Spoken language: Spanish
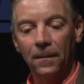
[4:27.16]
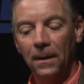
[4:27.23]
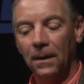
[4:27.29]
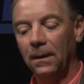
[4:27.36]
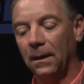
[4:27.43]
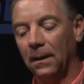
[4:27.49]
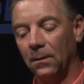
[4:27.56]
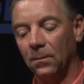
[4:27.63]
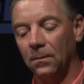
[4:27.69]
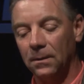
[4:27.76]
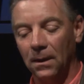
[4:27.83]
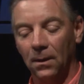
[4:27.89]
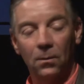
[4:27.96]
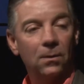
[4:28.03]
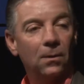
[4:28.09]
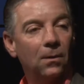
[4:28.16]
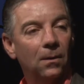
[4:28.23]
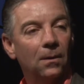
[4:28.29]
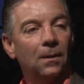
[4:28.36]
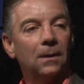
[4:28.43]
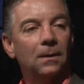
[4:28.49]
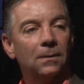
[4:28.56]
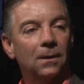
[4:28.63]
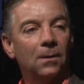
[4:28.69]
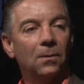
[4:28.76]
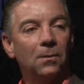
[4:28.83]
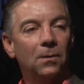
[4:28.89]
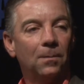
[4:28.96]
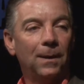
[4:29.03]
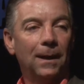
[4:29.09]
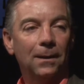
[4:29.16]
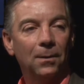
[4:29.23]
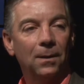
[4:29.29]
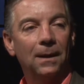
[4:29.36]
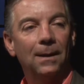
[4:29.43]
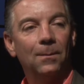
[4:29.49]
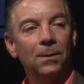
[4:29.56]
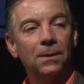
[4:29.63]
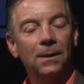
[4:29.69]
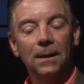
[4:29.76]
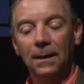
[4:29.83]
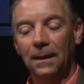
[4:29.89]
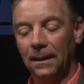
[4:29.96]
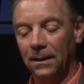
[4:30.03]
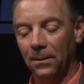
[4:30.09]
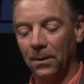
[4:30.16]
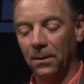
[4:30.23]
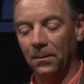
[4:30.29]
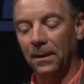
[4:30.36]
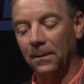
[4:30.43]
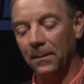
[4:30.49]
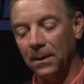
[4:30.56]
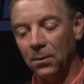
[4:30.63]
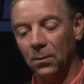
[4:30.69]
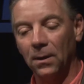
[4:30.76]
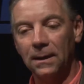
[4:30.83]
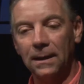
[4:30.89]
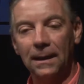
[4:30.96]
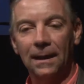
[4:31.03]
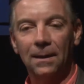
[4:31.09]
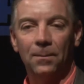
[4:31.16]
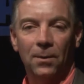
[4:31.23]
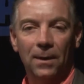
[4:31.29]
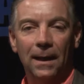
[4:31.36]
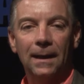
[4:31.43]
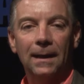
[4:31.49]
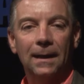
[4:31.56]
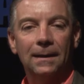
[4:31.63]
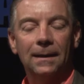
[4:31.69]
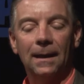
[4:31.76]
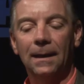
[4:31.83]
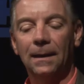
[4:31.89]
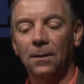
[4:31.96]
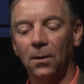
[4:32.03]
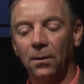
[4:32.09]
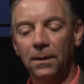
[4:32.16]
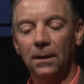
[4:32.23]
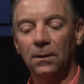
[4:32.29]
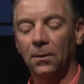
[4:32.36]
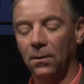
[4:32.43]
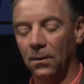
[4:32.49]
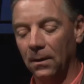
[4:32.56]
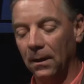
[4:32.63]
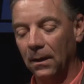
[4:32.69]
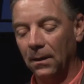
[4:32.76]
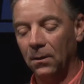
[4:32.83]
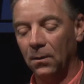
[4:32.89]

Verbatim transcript: en un segundo, segundo plano, digamos, este, bueno, me, ayudó a llegar. Por ahí estar en contacto con, con